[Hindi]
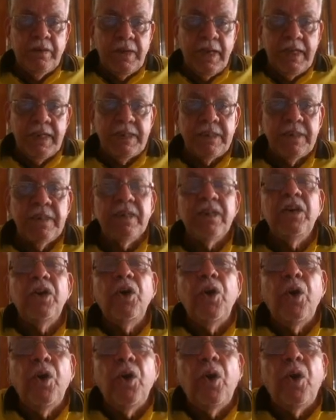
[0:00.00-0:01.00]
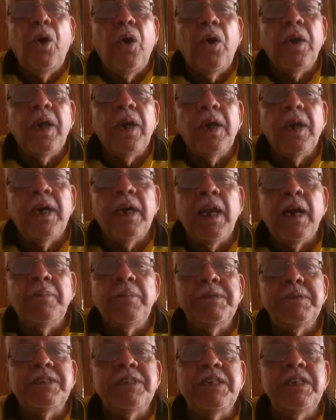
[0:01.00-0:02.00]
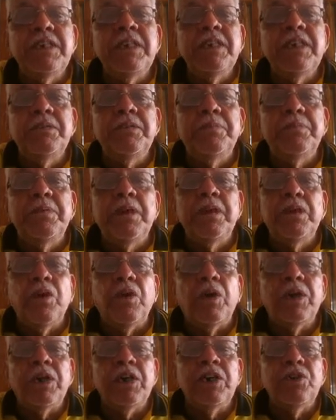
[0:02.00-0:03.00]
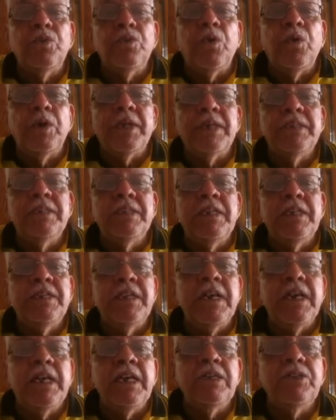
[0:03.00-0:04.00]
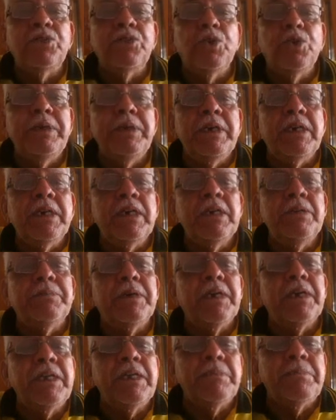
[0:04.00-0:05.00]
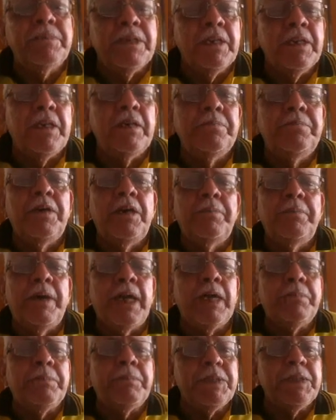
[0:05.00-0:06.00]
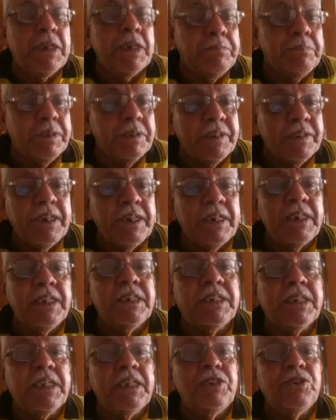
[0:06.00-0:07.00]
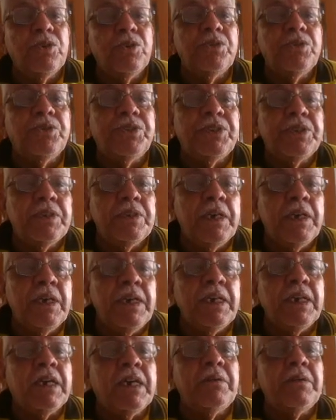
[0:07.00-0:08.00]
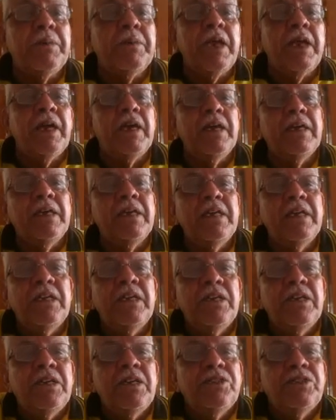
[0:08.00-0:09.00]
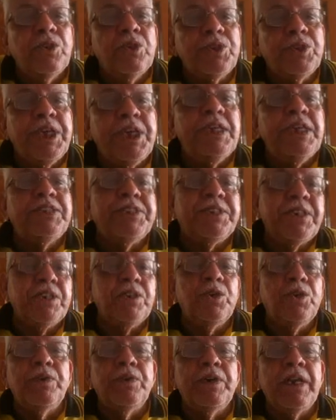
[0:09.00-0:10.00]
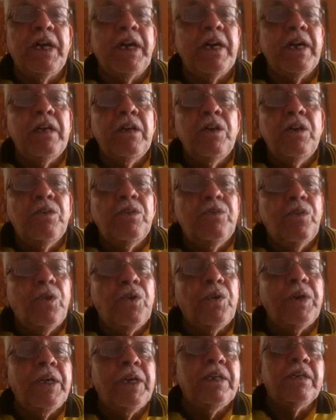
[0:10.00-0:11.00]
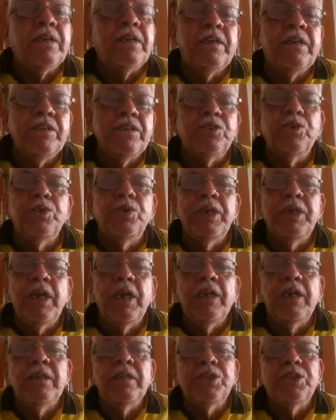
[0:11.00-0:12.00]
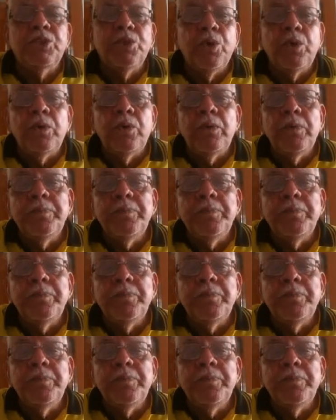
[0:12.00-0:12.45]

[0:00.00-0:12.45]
राइट और अगर आप इसकी क्वार्टर टू क्वार्टर देखें तो भी करीब करीब 12-15 परसेंट इसकी जो इनकम है जो सेल्स टर्नओवर है वो इंक्रीज हुई है तो